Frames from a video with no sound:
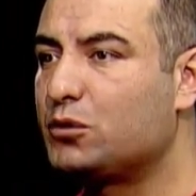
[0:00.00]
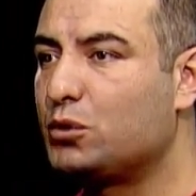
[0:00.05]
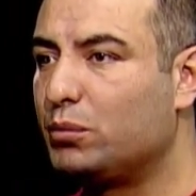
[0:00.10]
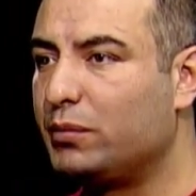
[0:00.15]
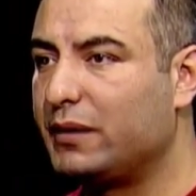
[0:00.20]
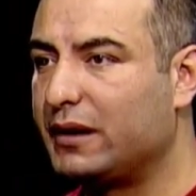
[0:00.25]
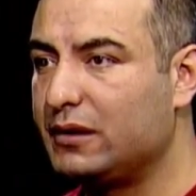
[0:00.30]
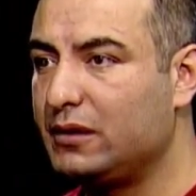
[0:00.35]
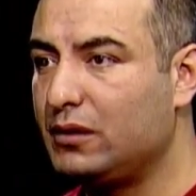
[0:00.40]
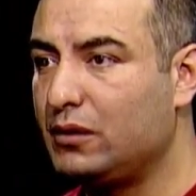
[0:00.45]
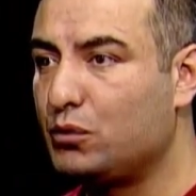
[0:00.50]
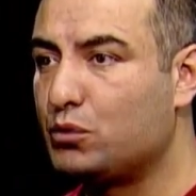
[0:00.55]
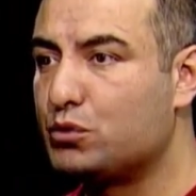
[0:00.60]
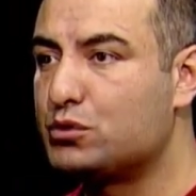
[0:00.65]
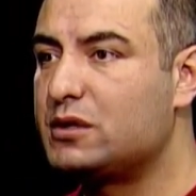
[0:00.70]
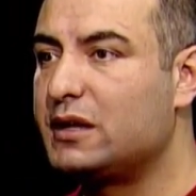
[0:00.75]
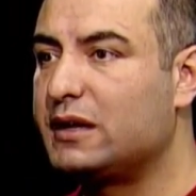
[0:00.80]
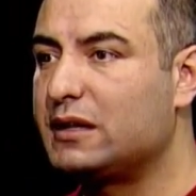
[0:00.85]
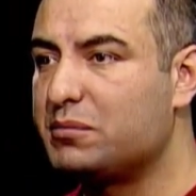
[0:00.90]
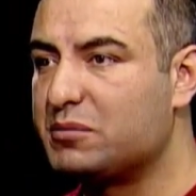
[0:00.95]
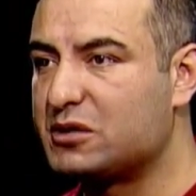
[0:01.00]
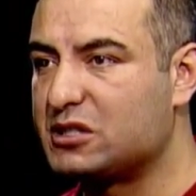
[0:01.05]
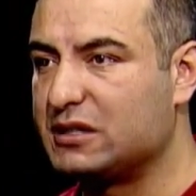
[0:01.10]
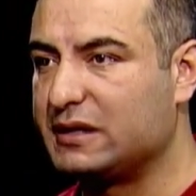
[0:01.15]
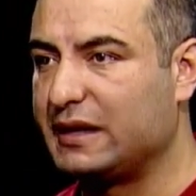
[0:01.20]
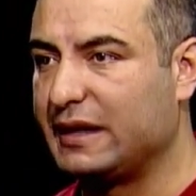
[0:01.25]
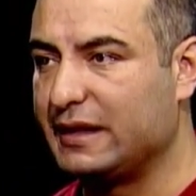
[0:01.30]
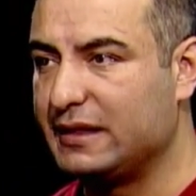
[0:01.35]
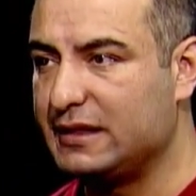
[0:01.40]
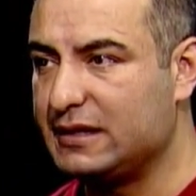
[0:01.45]
atomların
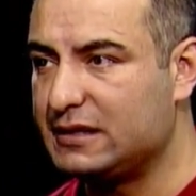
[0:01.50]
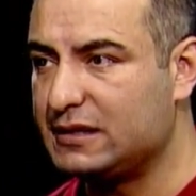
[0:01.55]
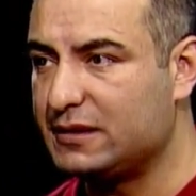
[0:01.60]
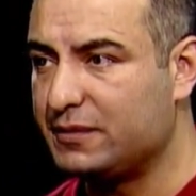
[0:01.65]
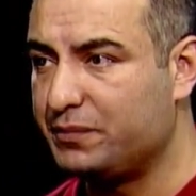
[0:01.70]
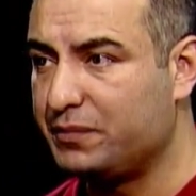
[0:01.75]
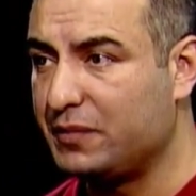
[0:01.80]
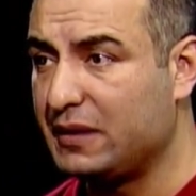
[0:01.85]
%60'ı Y'dir.